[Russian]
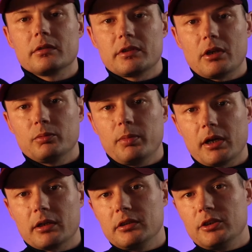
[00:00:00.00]
Саут
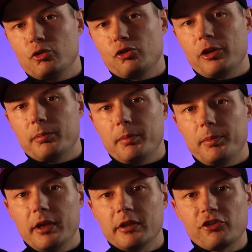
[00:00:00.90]
Парк – длиннющая
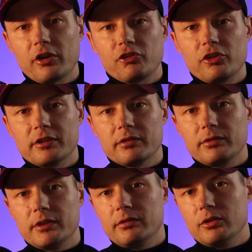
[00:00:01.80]
эпопея, начавшаяся
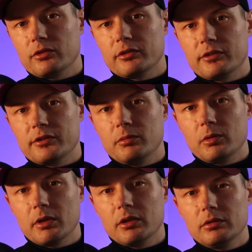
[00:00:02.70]
в
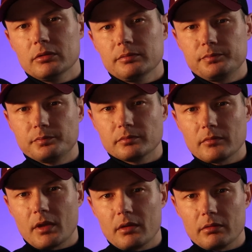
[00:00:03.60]
97 году
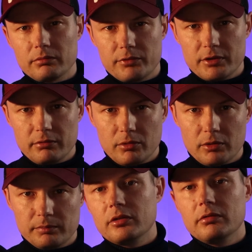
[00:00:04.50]

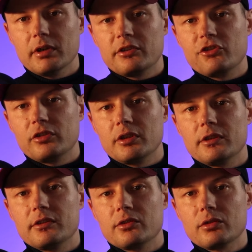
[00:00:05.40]
всего
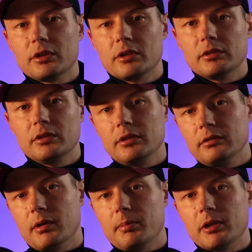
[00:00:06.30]
24 сезона и
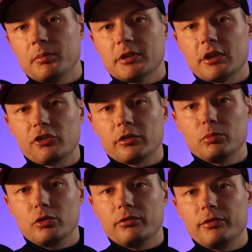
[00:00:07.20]
два полнометражных
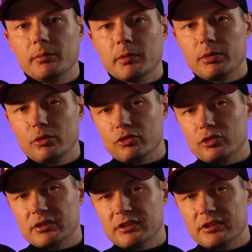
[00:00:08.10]
мультфильма, плюс